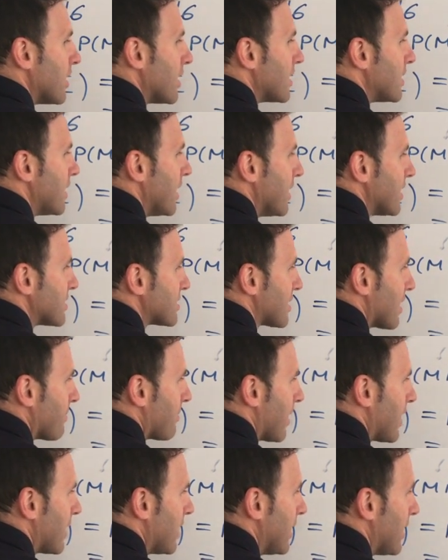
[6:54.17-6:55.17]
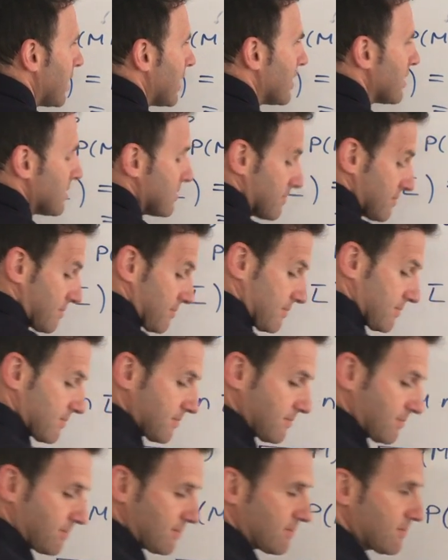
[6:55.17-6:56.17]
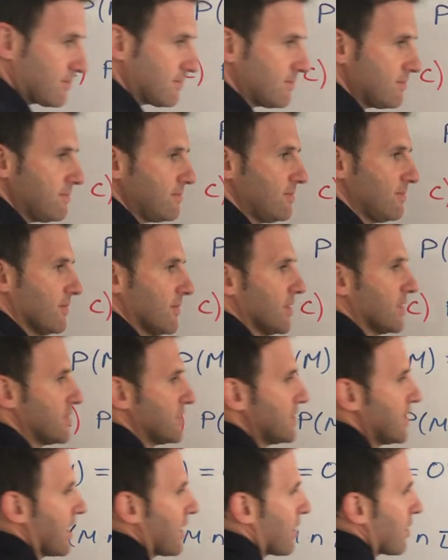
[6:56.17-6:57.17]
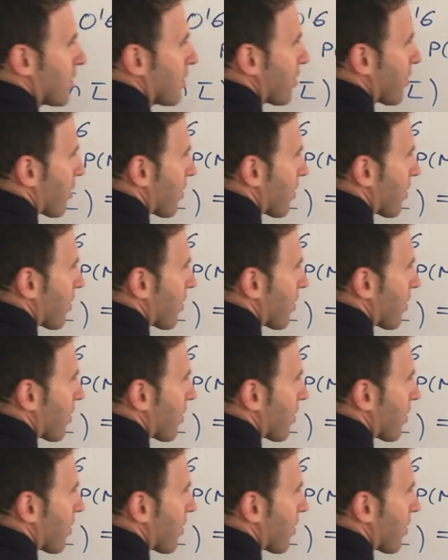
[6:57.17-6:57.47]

De esta manera ya